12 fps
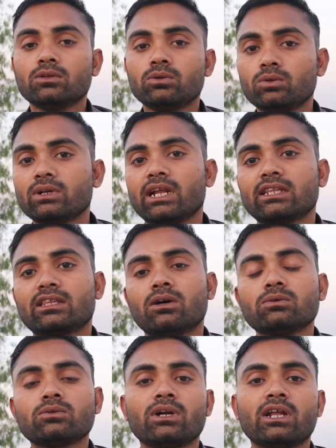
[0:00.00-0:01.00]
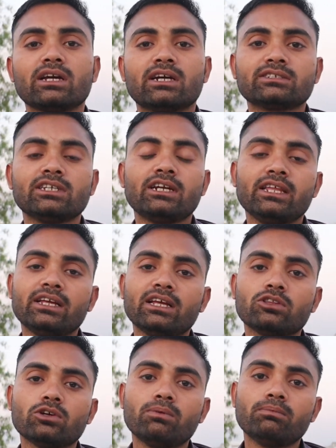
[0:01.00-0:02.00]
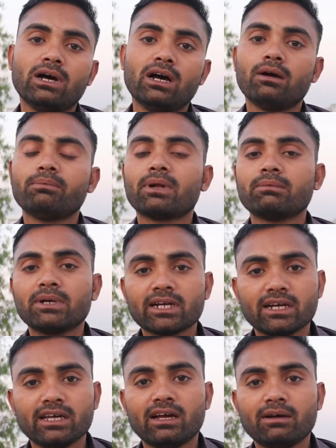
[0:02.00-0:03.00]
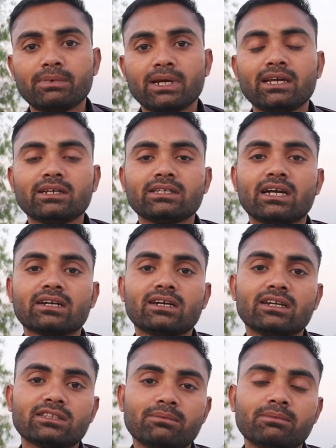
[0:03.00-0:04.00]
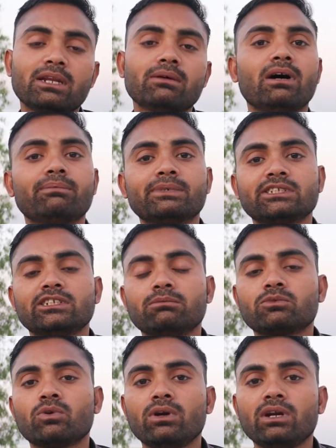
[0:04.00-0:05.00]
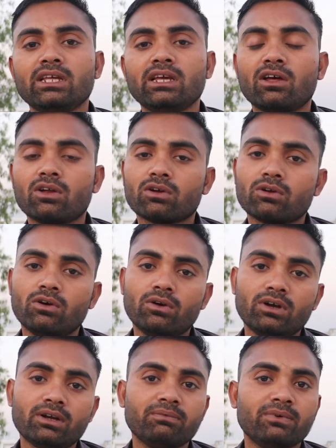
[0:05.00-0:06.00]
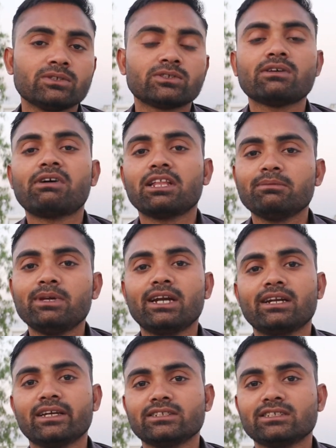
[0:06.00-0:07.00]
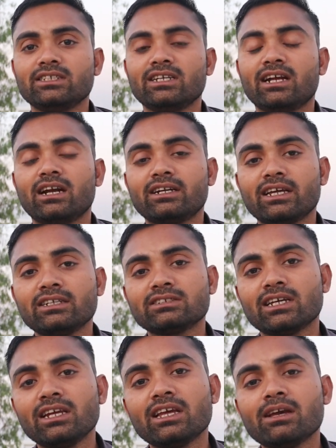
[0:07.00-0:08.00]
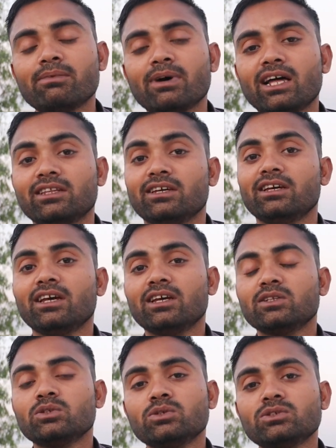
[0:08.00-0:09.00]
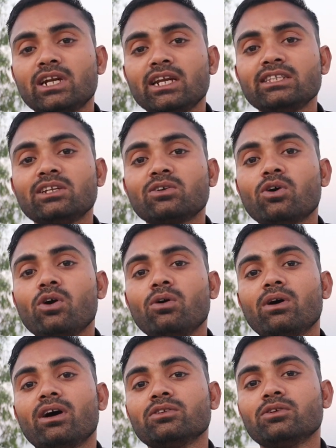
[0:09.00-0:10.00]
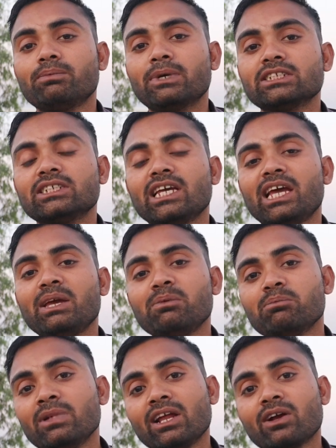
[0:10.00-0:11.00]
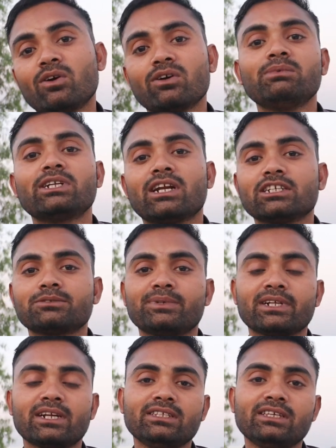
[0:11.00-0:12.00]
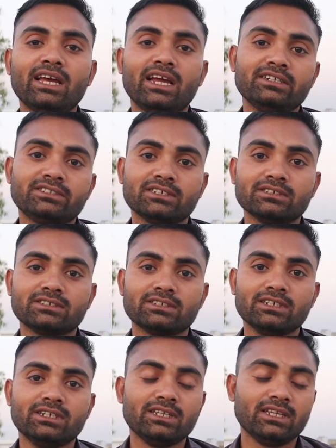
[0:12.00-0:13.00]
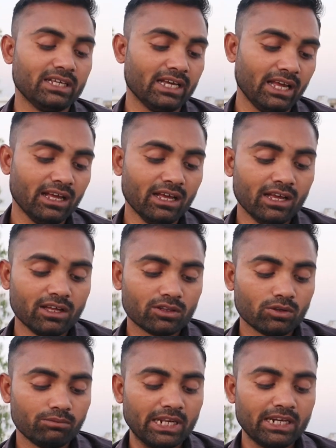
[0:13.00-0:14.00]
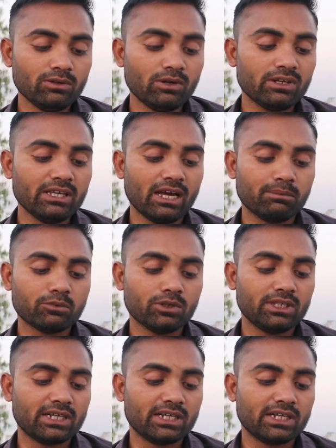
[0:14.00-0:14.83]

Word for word: दूर रहता हूँ थोड़ा घर से ठीक है तो वहाँ पर मैं गया बैंक जाकर तब मैंने वहाँ पर शिफ्ट कोड लिया और अकाउंट फिर उसके बाद में अटैच किया अटैच करने के बाद दूसरे ही दिन को जो पैसे हैं मेरे अकाउंट में ट्रांसफ़र कर दिए एडिशंस ने ठीक है तो मैंने जो कि आपको